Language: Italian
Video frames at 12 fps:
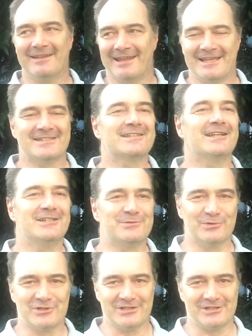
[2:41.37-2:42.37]
resta a
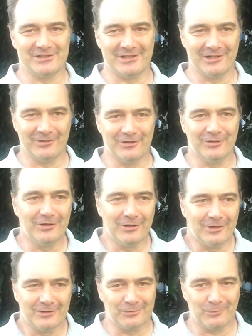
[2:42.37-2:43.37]
disposizione
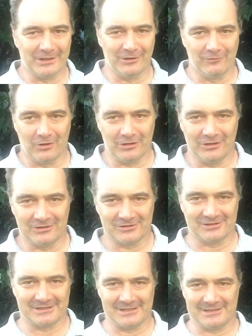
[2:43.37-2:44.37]
loro quando vogliono
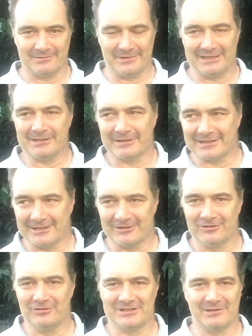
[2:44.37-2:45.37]
sostanzialmente perché
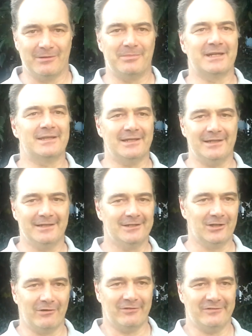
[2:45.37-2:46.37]
tanto noi siamo aperti
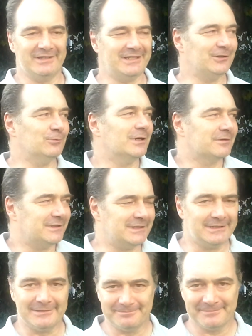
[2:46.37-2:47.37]
9.22
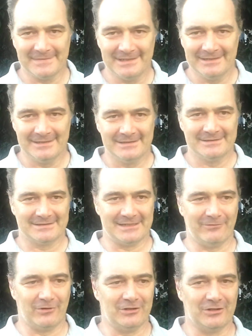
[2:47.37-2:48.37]
quindi perfetto se
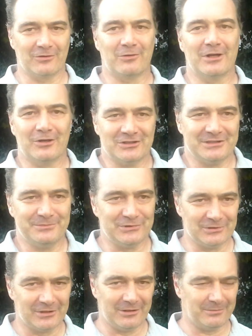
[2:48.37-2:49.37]
vogliono qualcosa in più
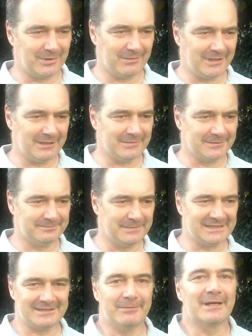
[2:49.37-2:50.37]
non è un problema
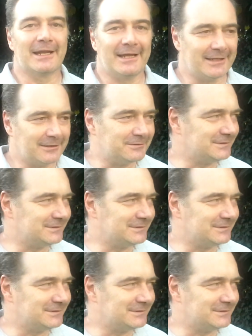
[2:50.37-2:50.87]
basta parlare